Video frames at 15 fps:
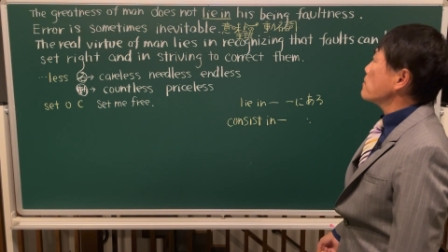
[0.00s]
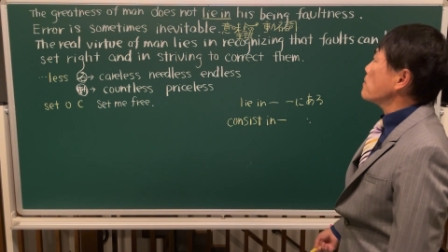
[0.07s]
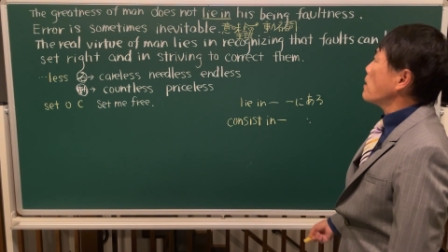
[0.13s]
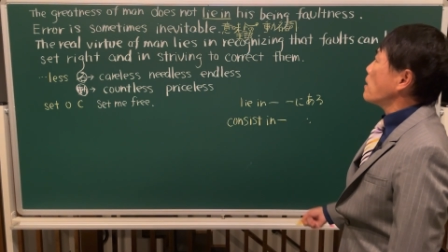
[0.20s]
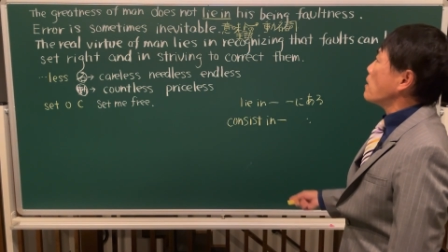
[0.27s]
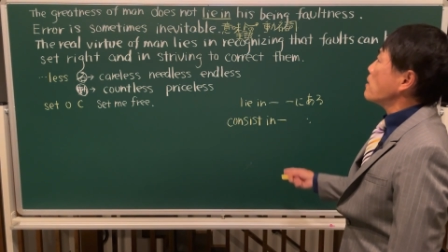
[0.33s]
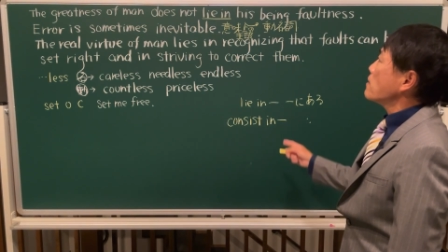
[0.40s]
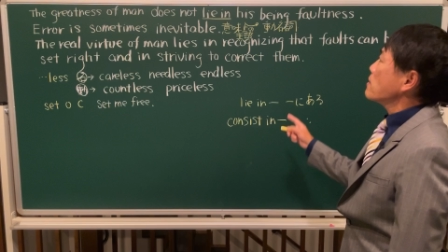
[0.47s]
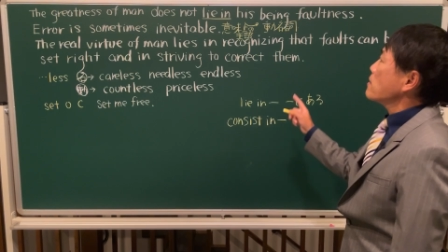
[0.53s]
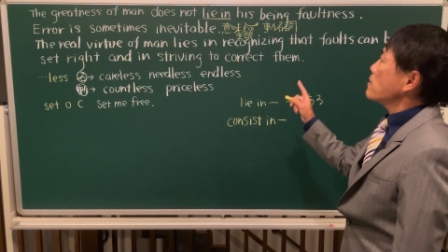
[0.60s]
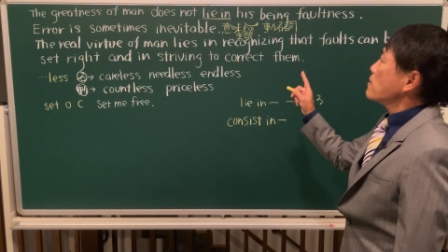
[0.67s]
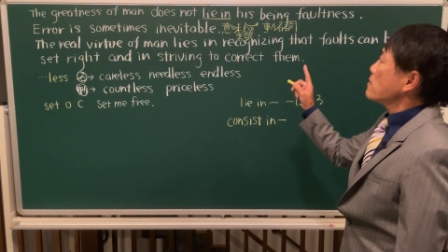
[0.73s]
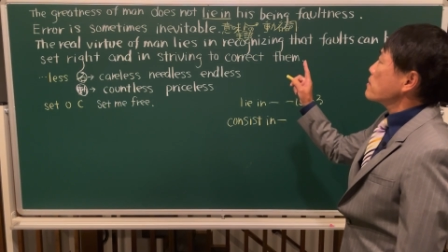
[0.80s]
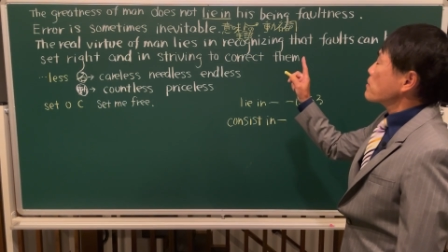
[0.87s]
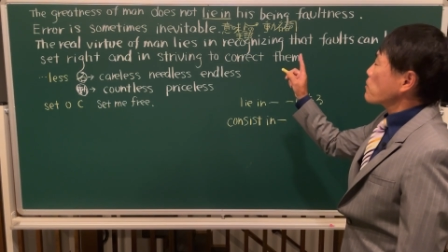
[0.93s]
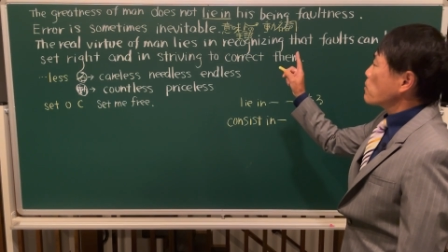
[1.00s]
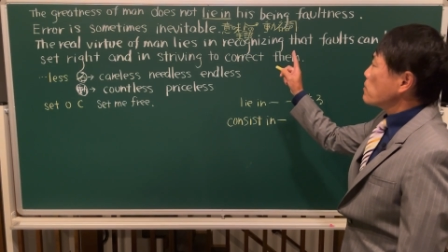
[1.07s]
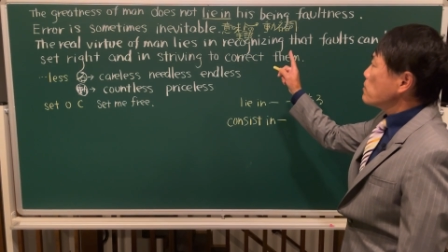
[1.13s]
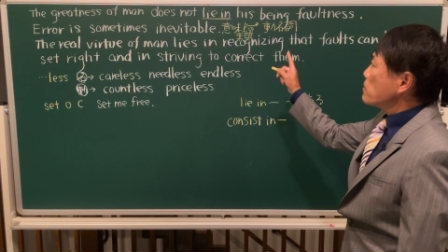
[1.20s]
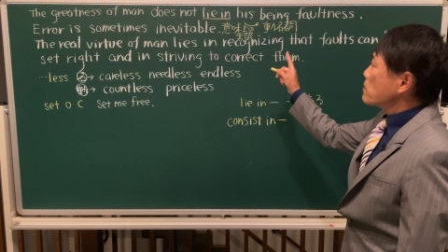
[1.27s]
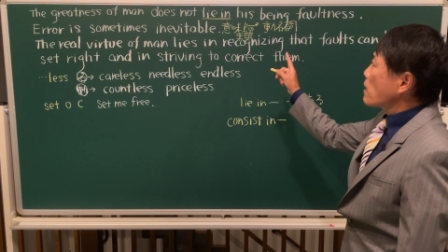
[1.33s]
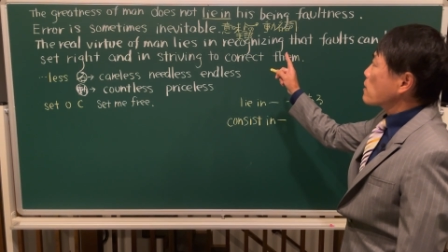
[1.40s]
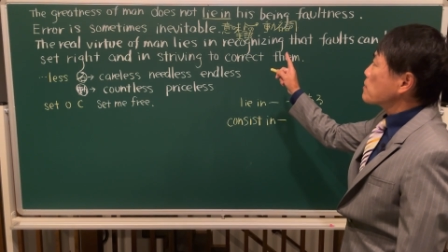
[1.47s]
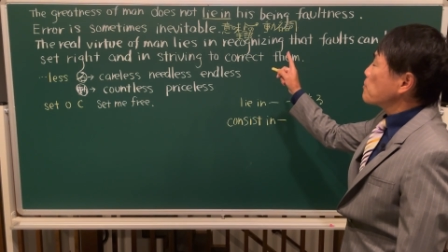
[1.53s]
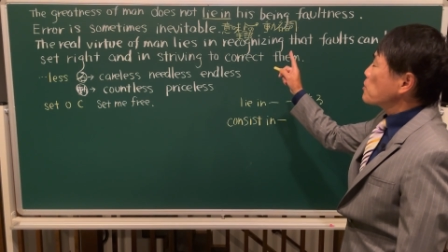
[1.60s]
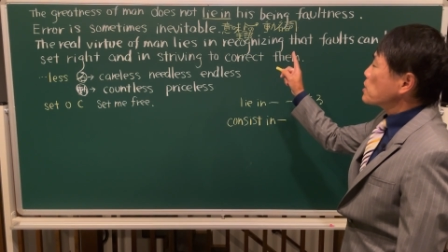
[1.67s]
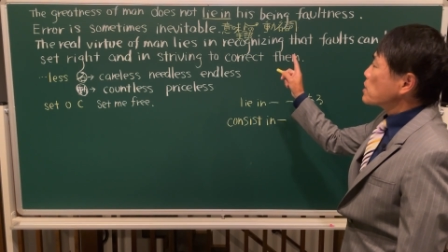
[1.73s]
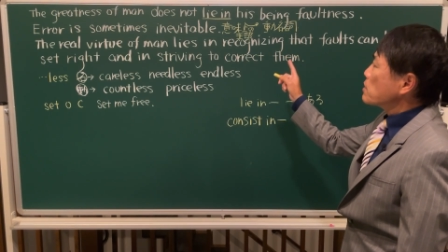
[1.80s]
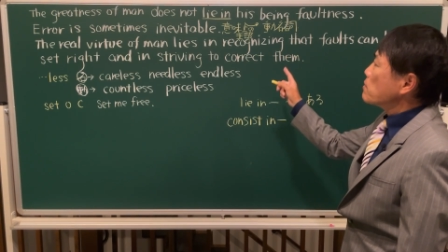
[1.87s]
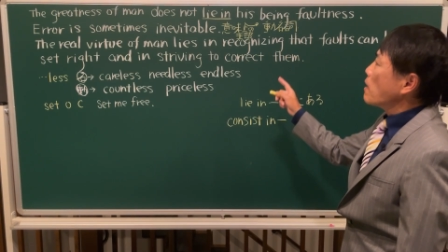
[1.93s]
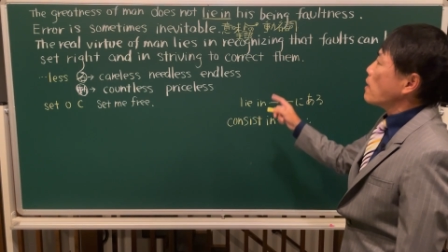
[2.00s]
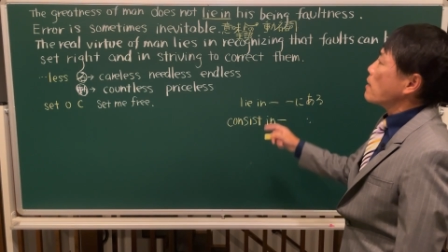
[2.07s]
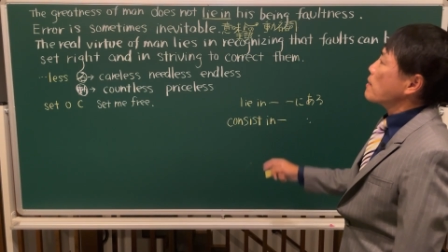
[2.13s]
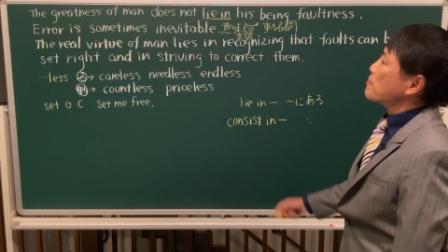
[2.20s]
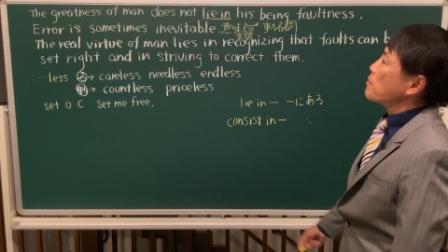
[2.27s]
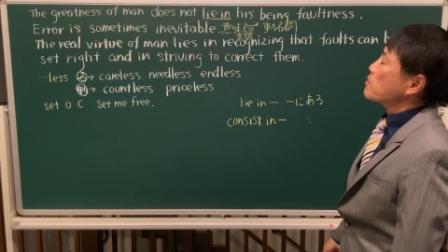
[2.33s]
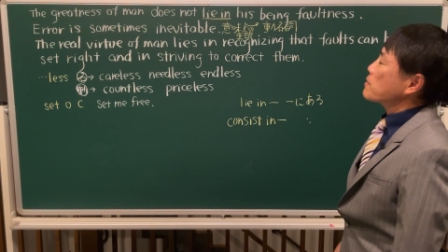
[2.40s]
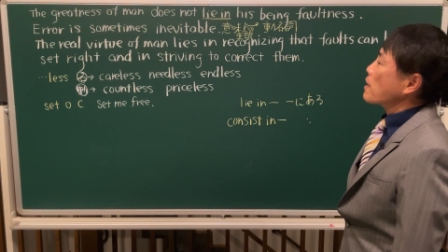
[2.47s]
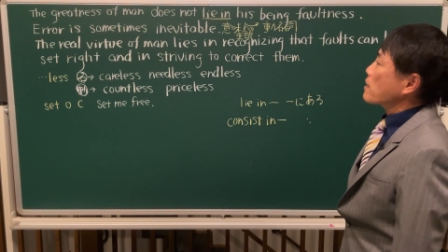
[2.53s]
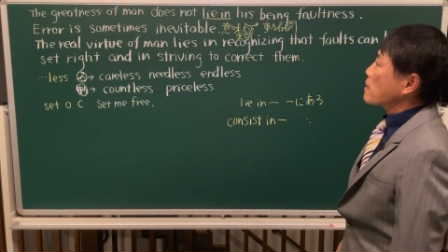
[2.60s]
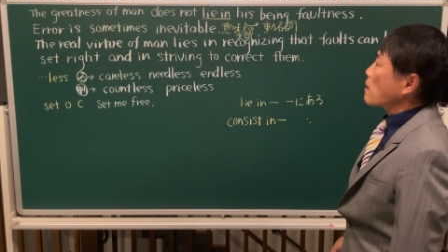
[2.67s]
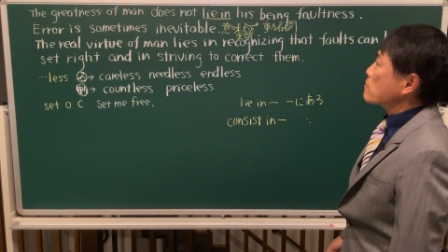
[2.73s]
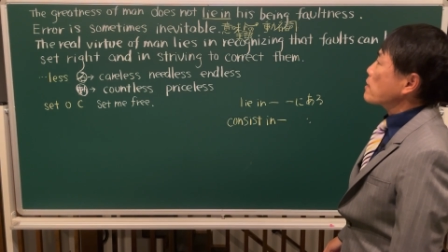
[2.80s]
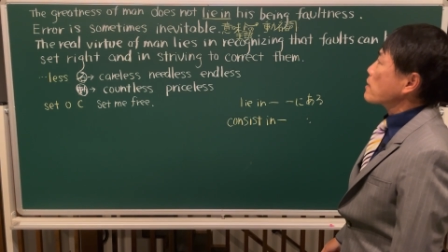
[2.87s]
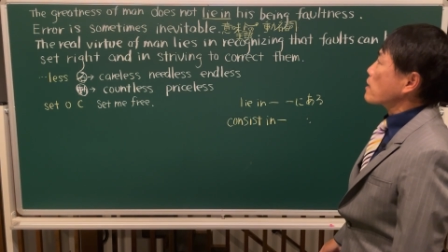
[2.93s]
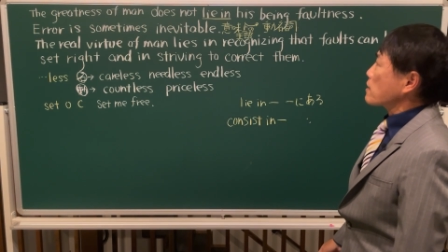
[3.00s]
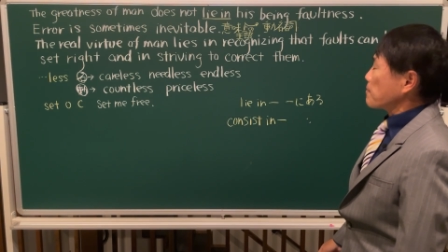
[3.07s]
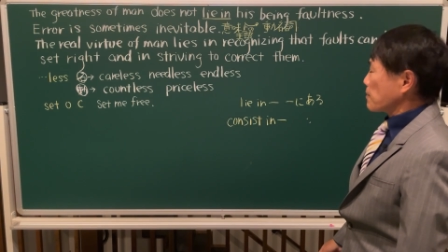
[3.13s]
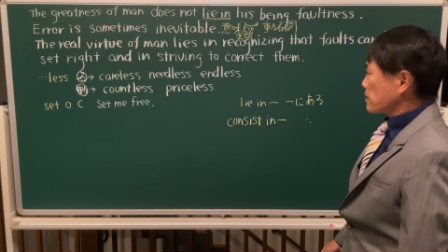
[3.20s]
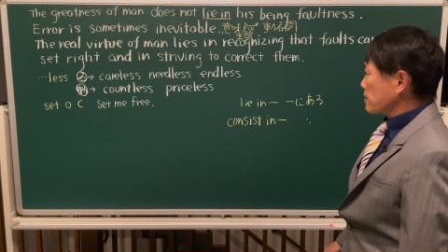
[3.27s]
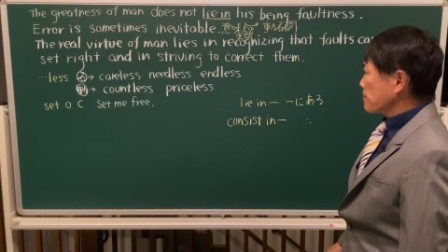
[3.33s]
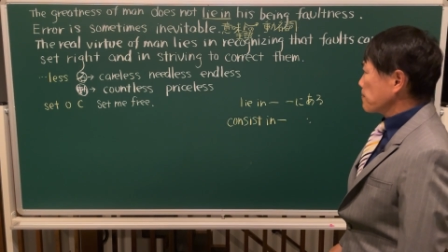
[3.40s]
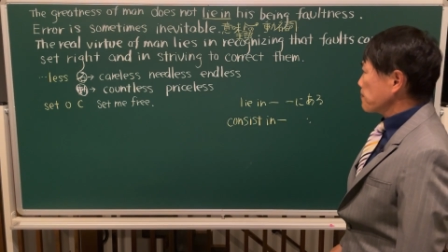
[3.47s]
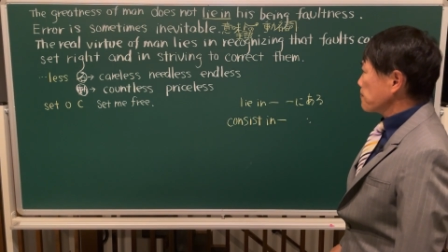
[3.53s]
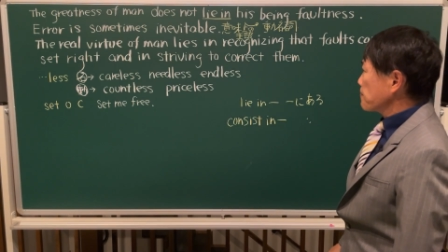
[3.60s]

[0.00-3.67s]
は所有格もしくは目的格で書きます。